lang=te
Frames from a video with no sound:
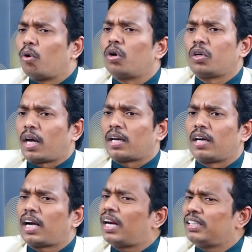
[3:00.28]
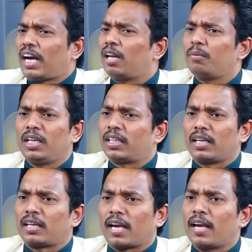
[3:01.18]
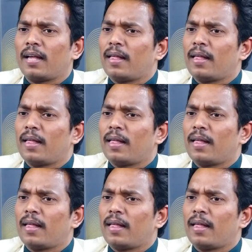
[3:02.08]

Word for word: ద మోర్ యూ ఎర్న్ అండి కానీ చాలామంది ఏంటంటే